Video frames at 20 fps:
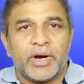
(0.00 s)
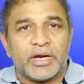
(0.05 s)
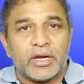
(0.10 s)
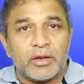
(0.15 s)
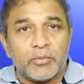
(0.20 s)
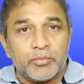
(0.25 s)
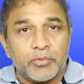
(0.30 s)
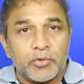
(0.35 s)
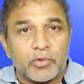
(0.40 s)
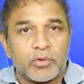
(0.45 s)

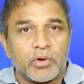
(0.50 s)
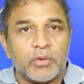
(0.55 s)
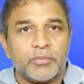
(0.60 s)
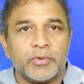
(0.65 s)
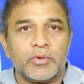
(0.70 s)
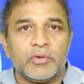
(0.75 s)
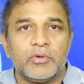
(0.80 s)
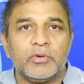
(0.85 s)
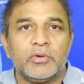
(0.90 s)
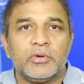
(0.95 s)
పార్టీ
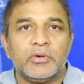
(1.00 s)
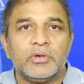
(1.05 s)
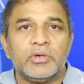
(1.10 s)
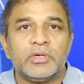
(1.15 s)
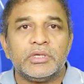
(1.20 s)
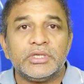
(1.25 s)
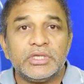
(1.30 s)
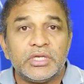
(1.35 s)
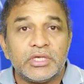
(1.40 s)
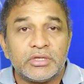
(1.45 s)
పూర్వపు
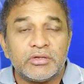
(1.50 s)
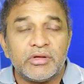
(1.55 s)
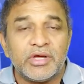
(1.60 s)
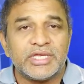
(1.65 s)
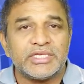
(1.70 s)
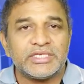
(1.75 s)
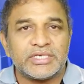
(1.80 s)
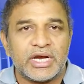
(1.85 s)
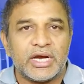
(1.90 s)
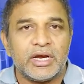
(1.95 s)
ద్వితీయ
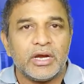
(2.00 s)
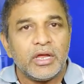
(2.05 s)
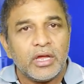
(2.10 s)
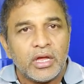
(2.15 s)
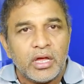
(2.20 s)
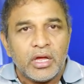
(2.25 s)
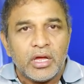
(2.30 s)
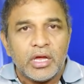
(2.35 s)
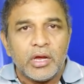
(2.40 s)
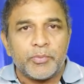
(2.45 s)
శ్రేణి
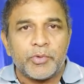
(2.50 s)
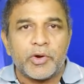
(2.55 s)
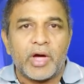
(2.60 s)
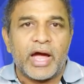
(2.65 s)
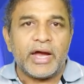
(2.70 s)
ఇప్పుడు